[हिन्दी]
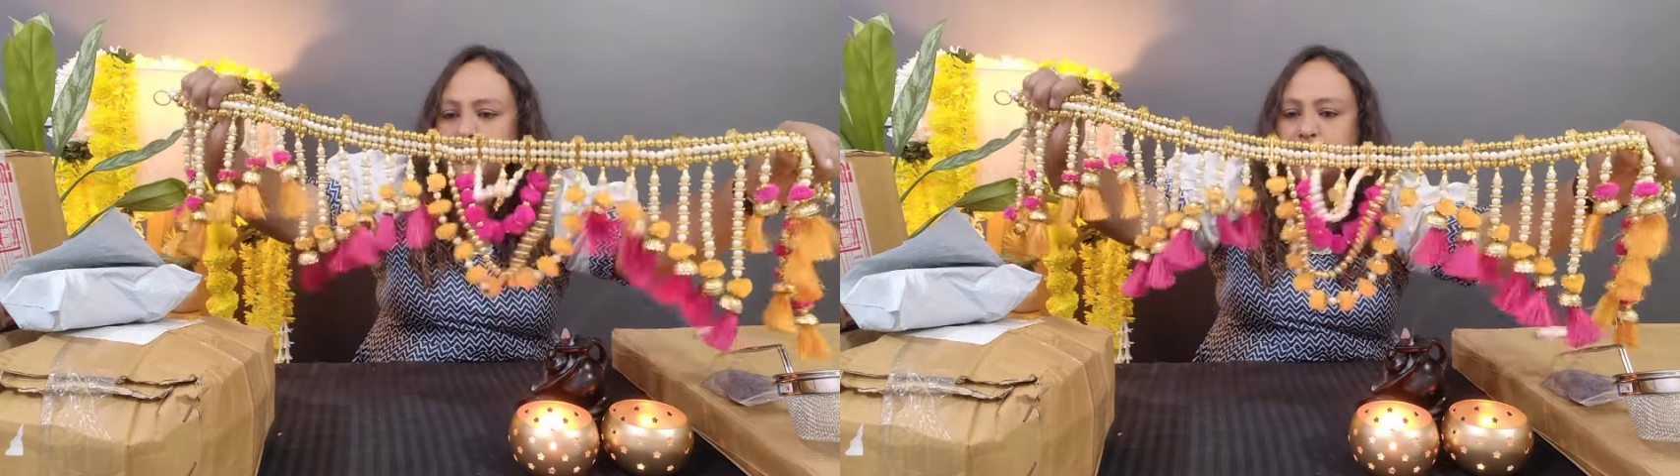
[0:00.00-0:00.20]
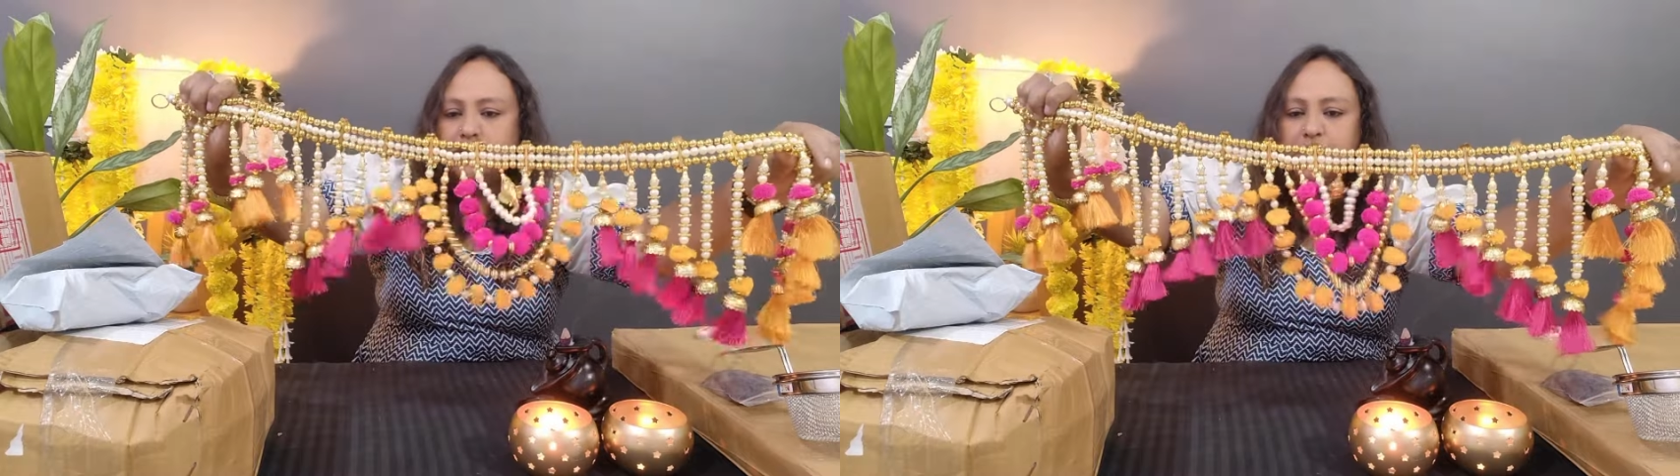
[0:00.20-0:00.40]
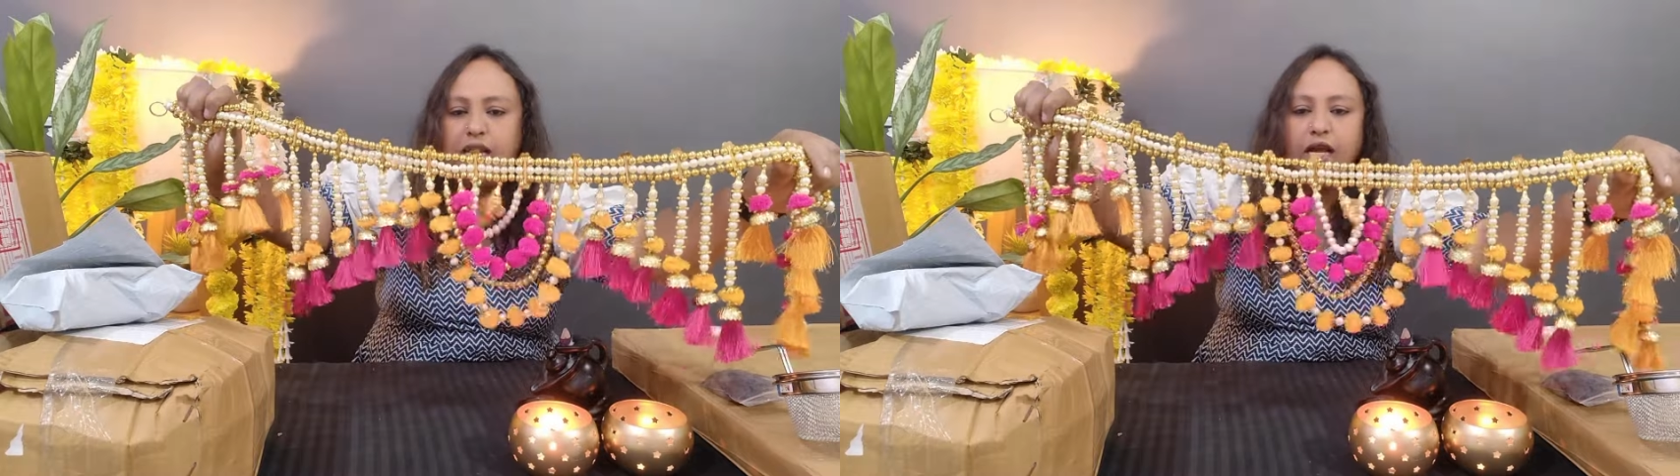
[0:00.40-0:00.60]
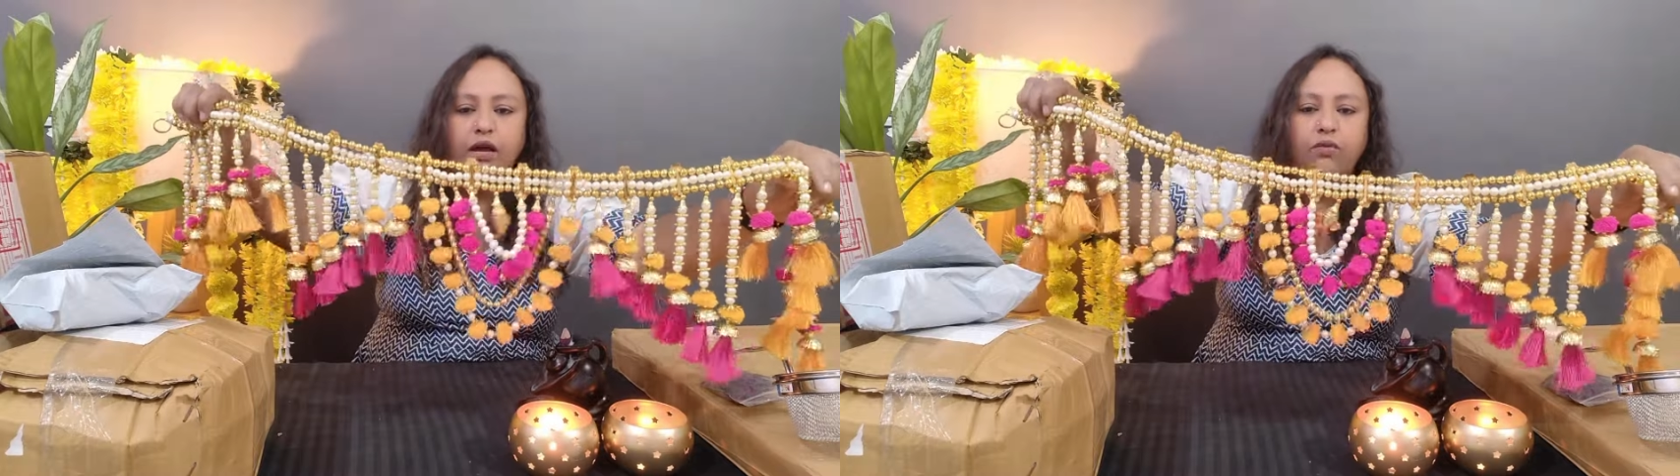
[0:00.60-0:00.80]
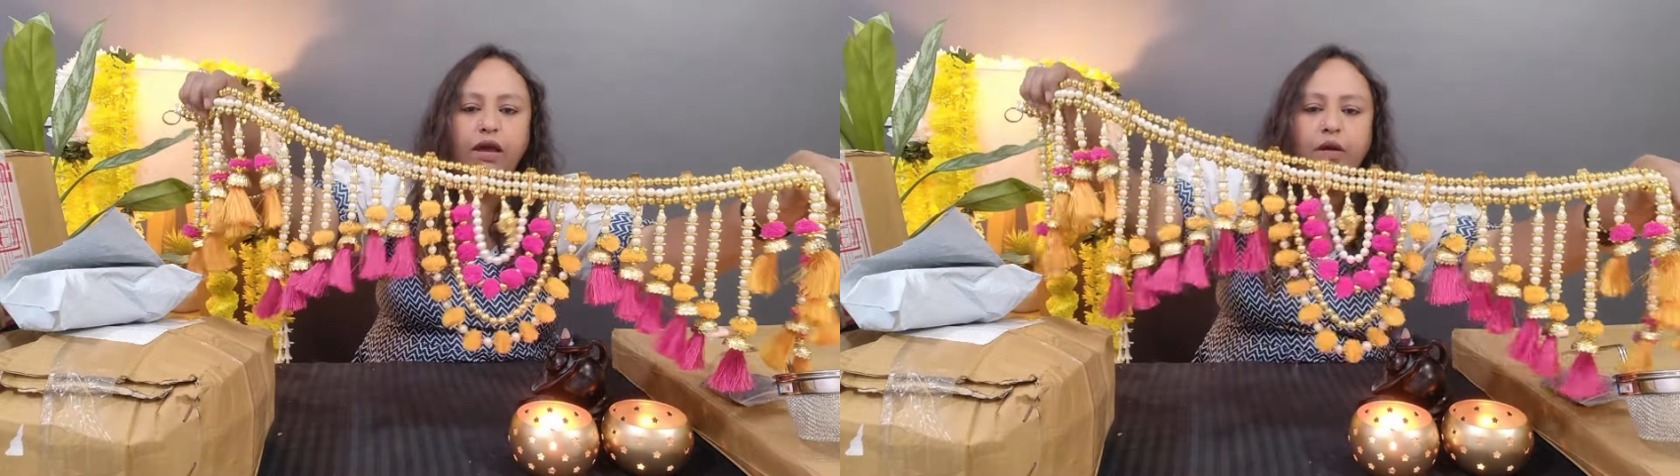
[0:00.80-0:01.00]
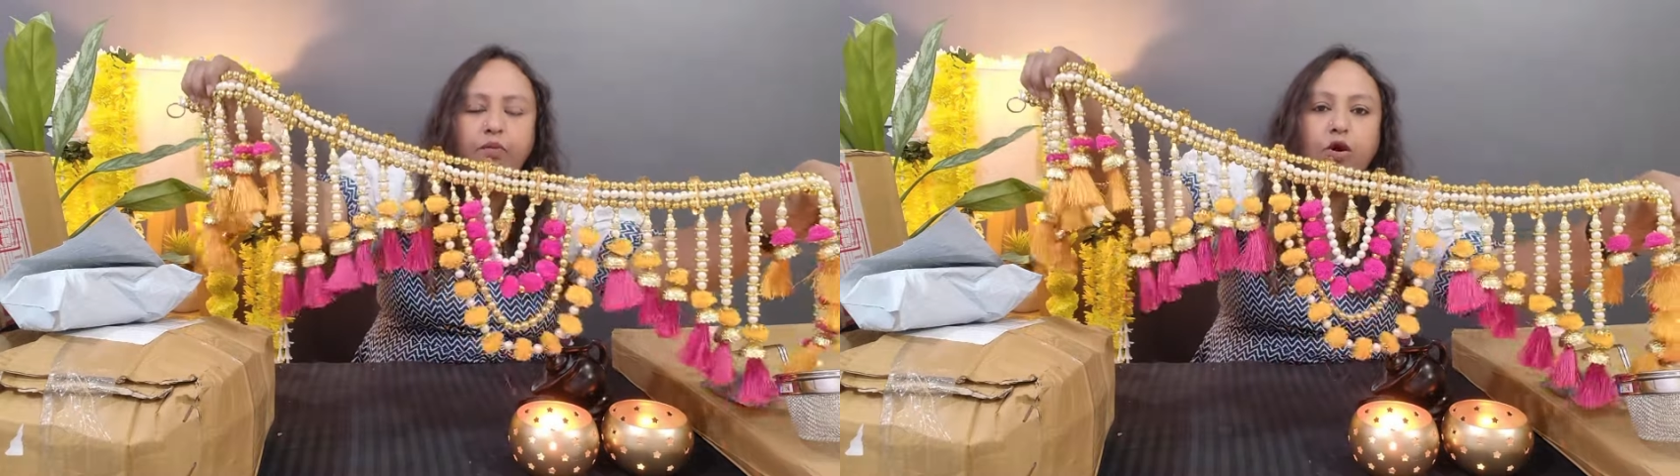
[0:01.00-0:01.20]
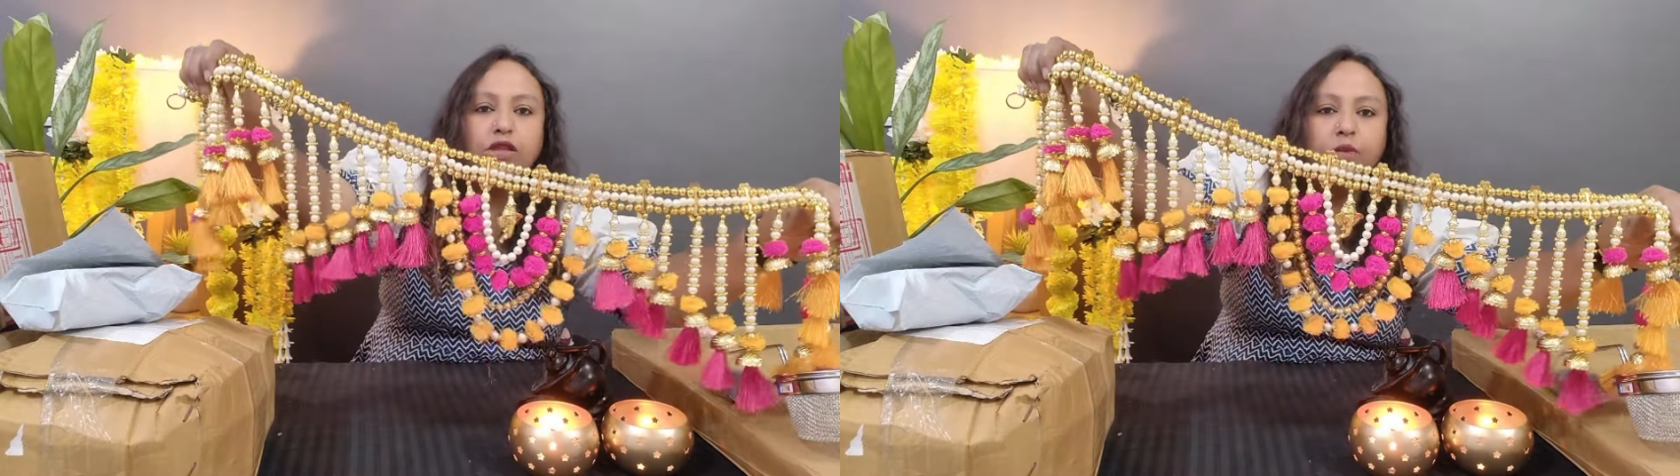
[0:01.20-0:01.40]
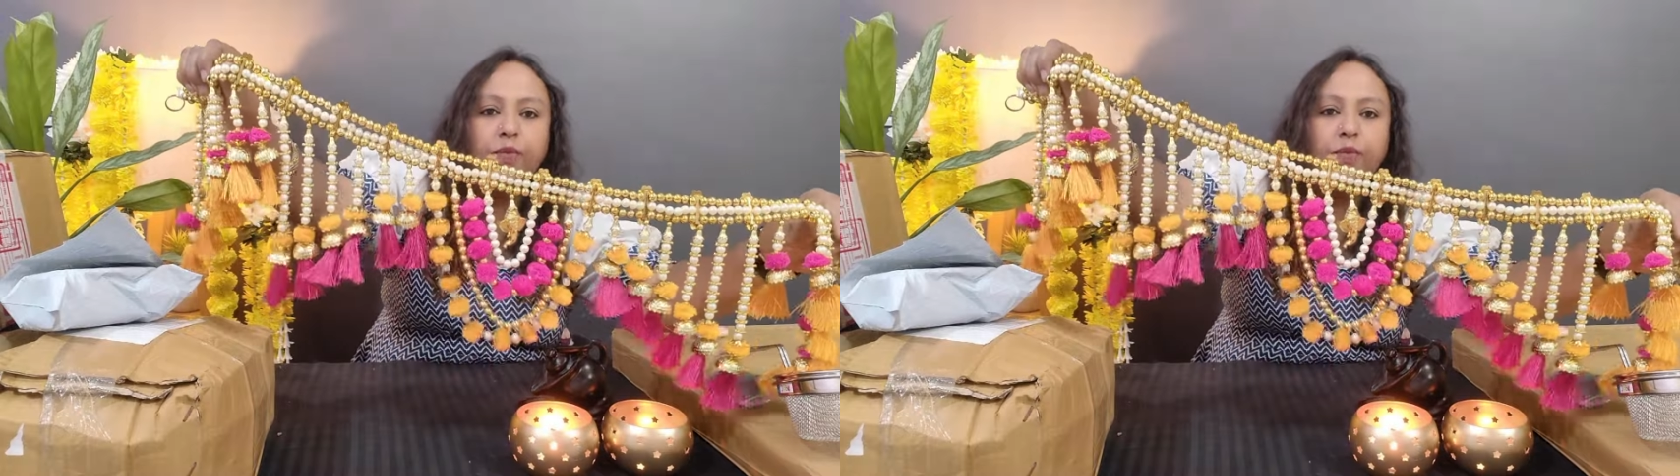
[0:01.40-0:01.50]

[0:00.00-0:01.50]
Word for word: टर्सल लगा हुआ है बहुत ही